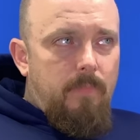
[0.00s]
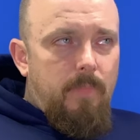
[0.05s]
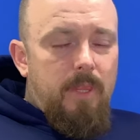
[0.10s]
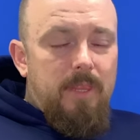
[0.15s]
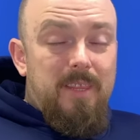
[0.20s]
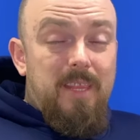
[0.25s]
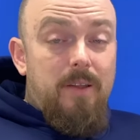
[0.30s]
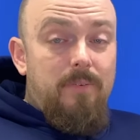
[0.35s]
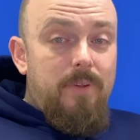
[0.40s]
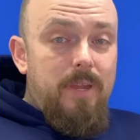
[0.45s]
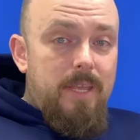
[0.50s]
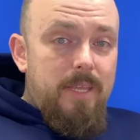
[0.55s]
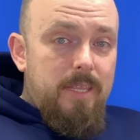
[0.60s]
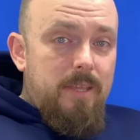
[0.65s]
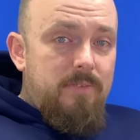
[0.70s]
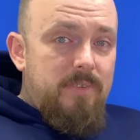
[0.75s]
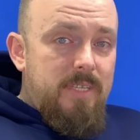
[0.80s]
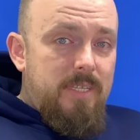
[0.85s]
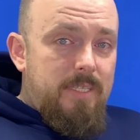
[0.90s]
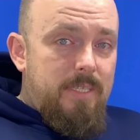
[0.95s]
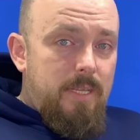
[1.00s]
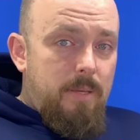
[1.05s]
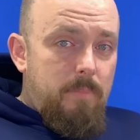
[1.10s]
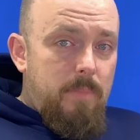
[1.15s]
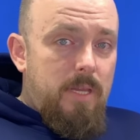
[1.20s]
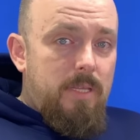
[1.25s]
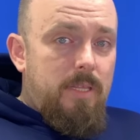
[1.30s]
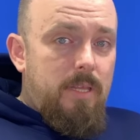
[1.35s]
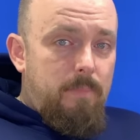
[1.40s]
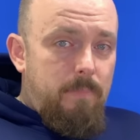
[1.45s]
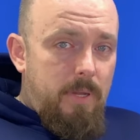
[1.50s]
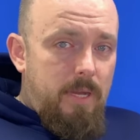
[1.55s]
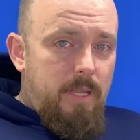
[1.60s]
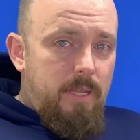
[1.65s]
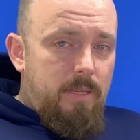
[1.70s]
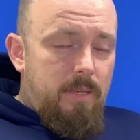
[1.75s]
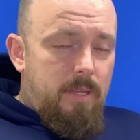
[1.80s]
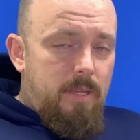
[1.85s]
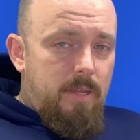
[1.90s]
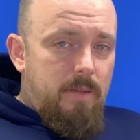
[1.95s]
давление в системе
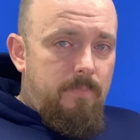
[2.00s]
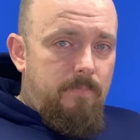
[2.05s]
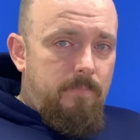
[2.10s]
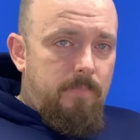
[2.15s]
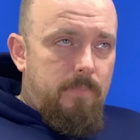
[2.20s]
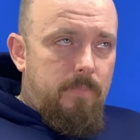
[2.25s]
отопления